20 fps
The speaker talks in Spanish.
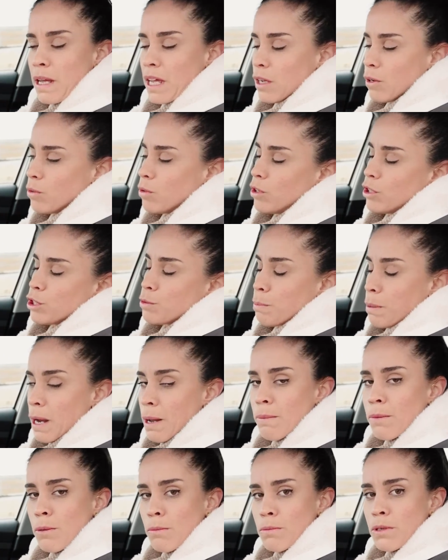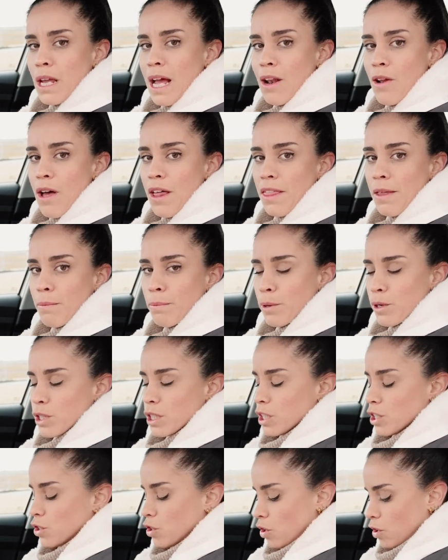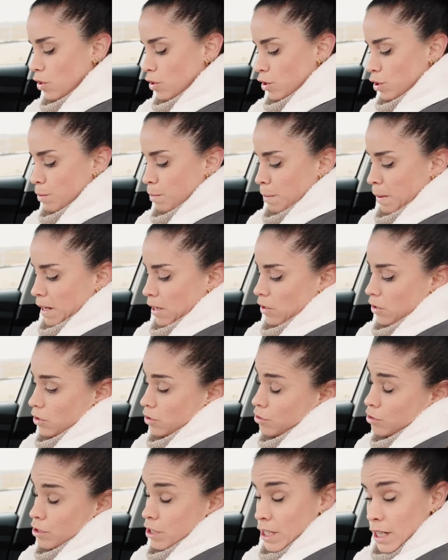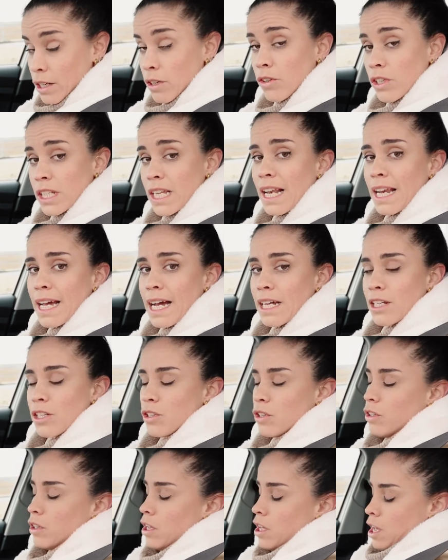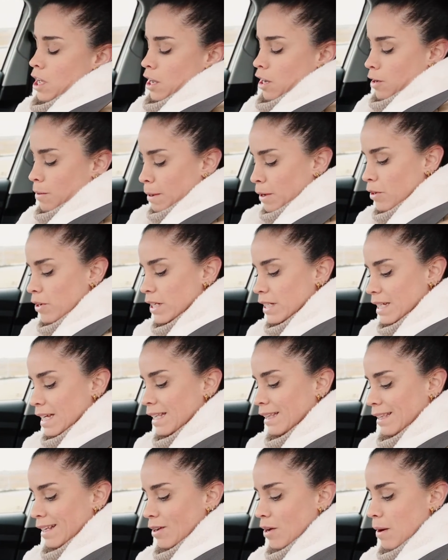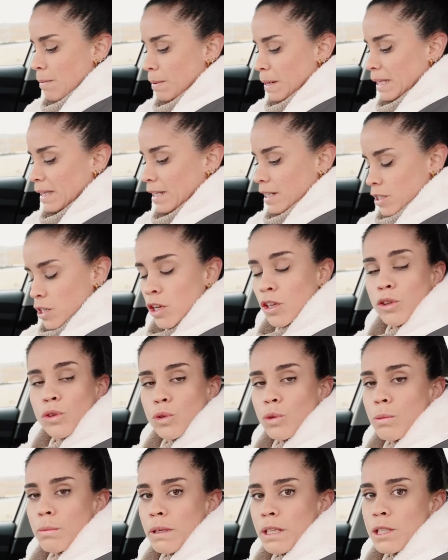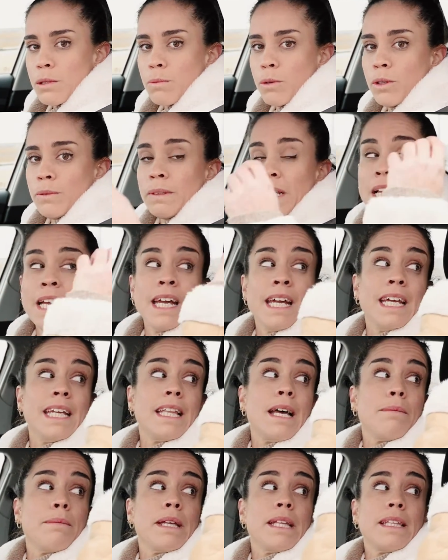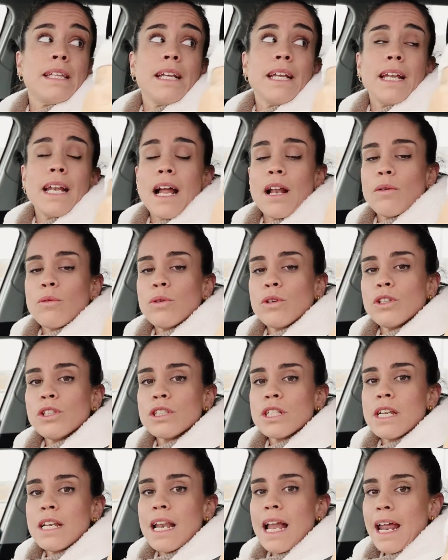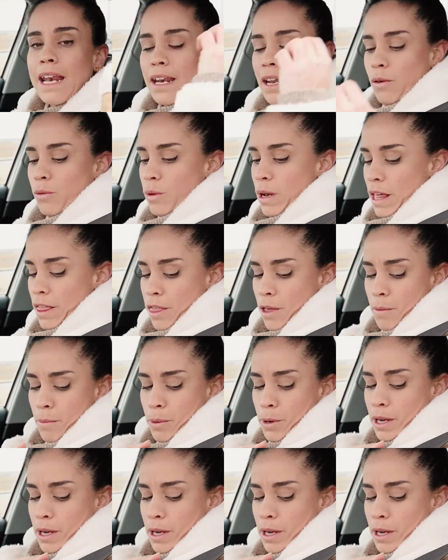vehículos premium ya lo hacen por sí solos, pero si no es el caso, lo mejor es que te lo aprietes tú mismo. Y también tienen algunos la regulación,